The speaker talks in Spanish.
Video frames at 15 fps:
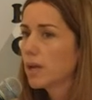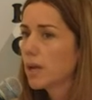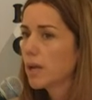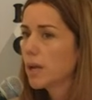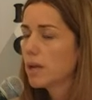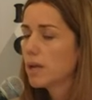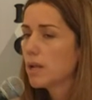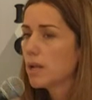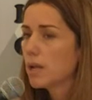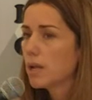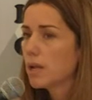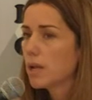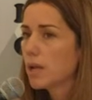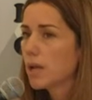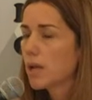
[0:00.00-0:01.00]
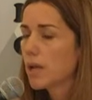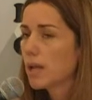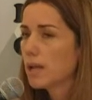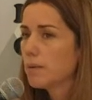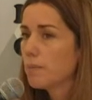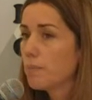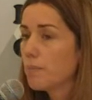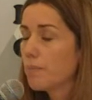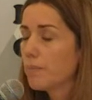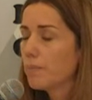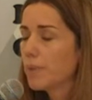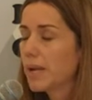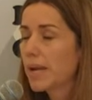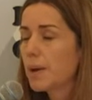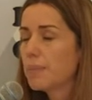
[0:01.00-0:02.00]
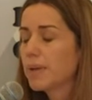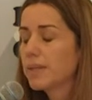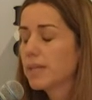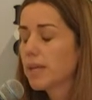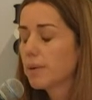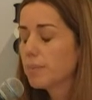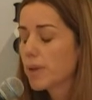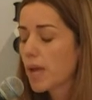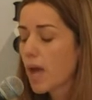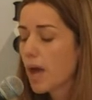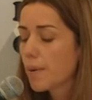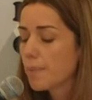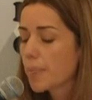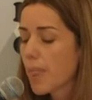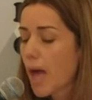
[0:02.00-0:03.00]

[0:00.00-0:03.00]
que en plena pandemia